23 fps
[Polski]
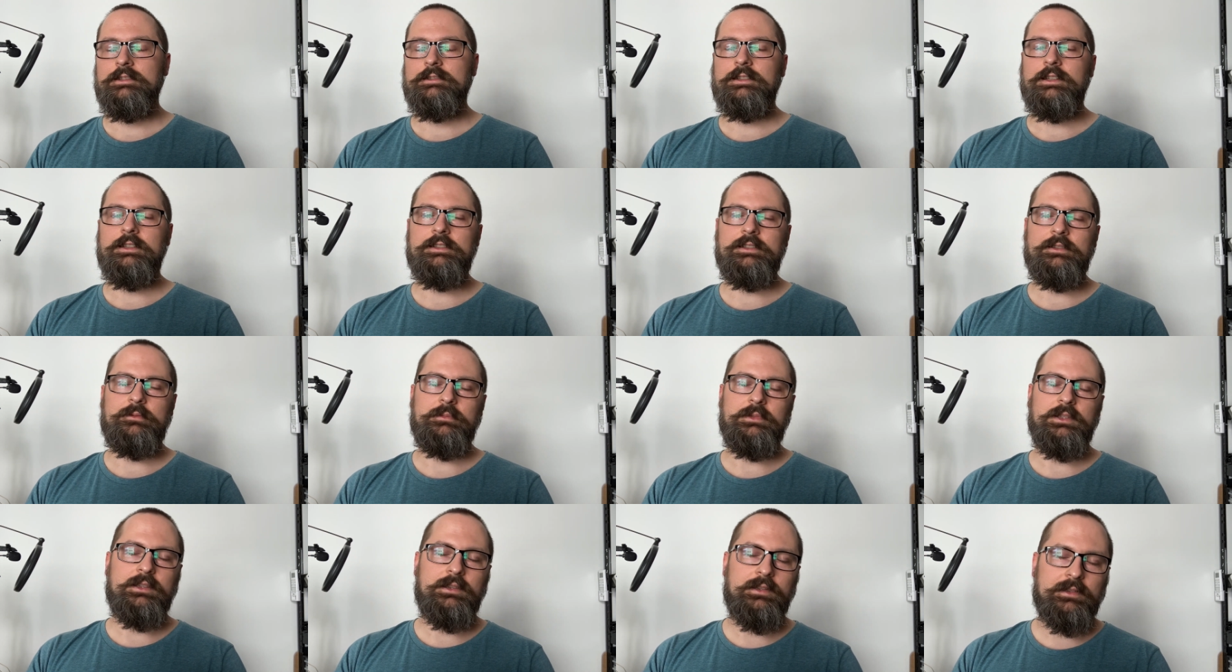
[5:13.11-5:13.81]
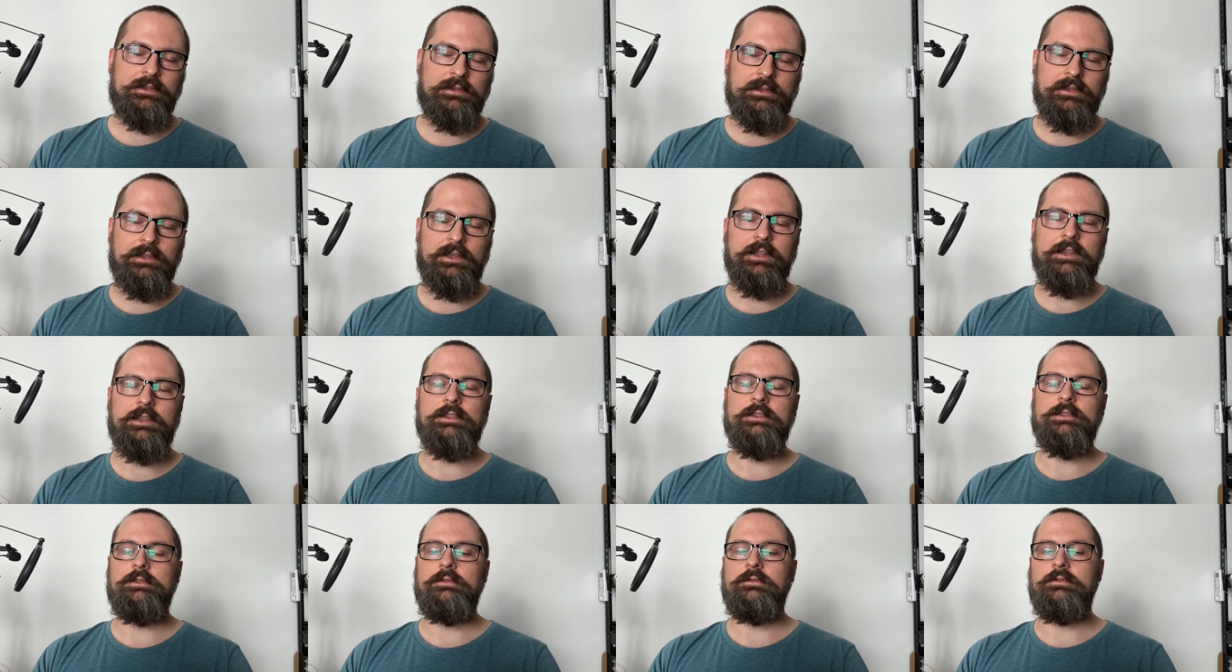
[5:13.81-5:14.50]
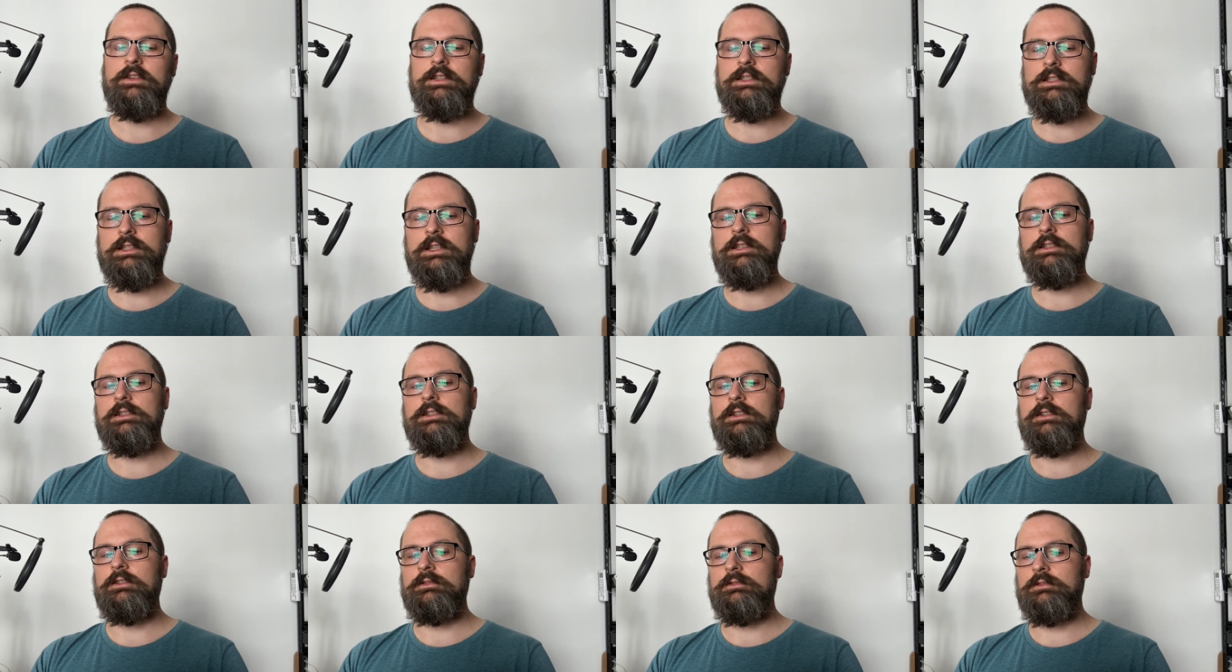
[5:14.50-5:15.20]
Czasem jedne zadania są
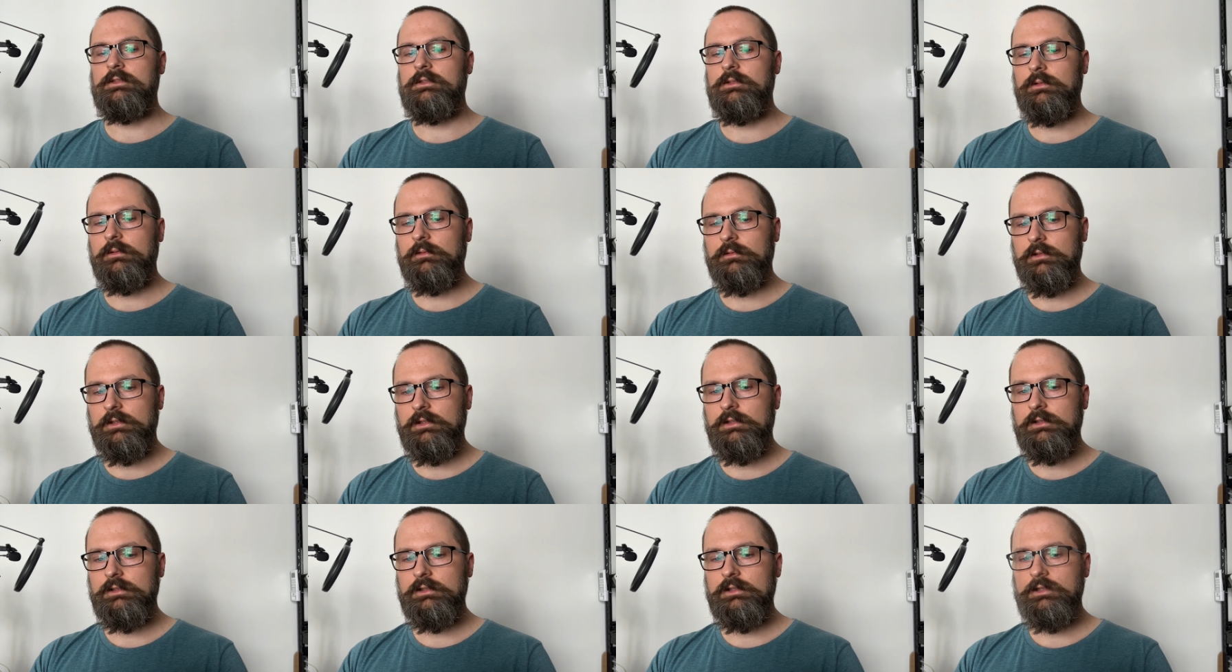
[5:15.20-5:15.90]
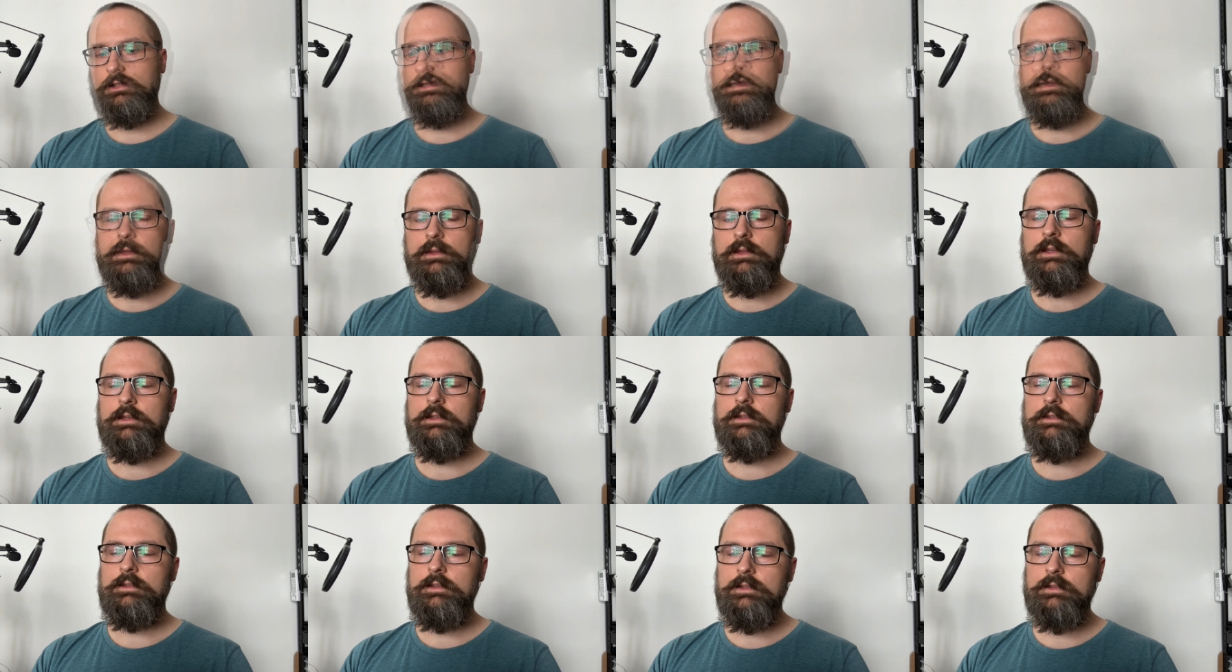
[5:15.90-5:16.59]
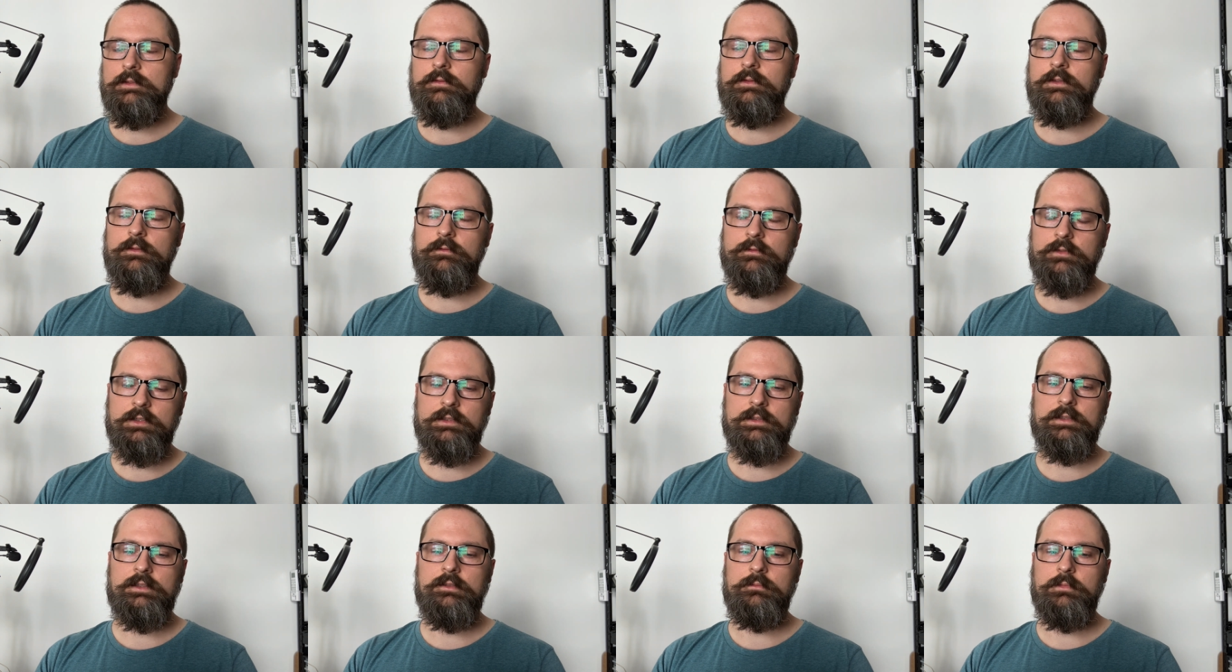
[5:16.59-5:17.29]
ważniejsze od drugich, jednak jest w tym
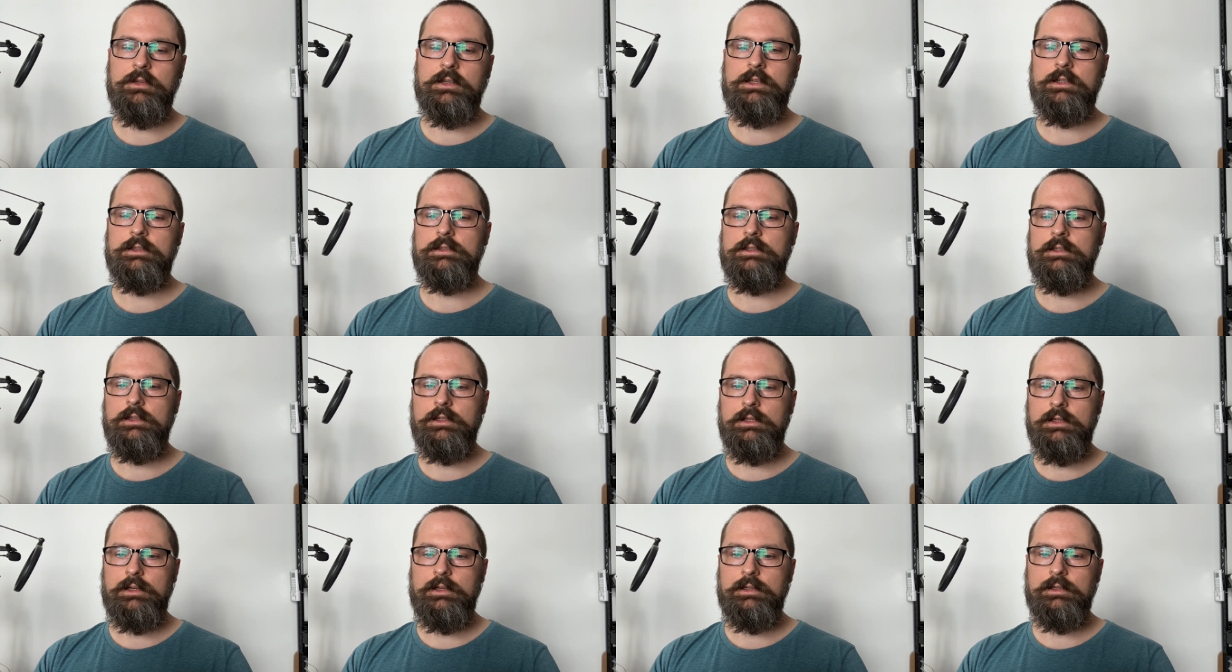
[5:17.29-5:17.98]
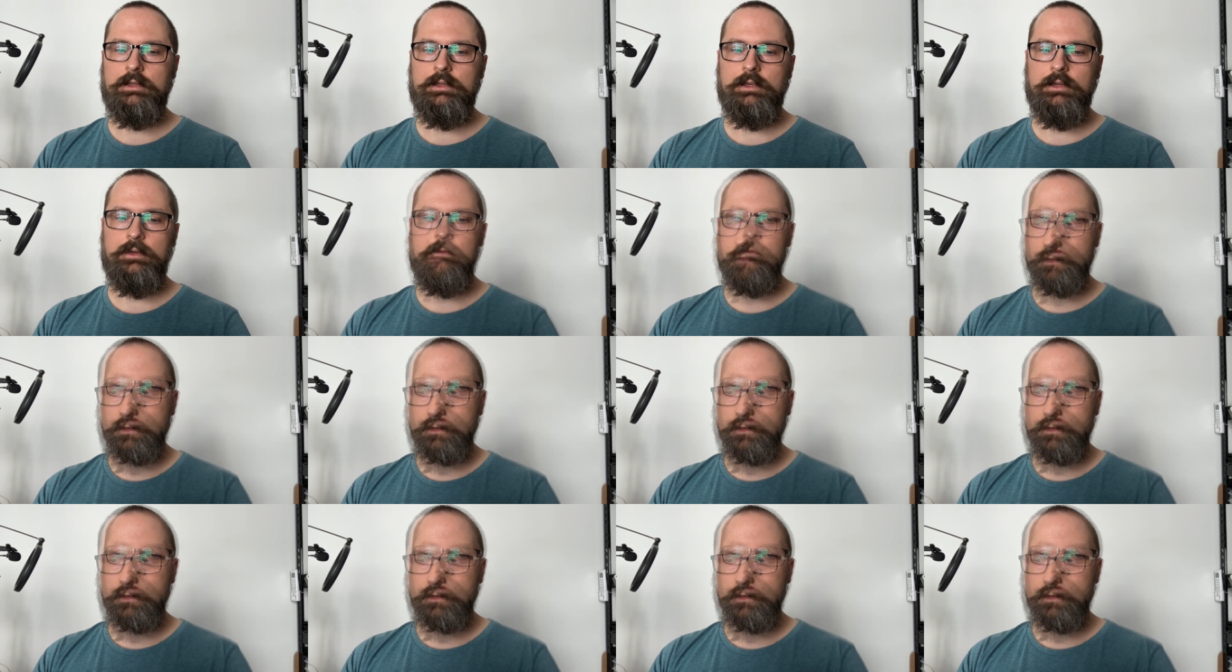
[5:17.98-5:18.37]
wszystkim jakaś hierarchia.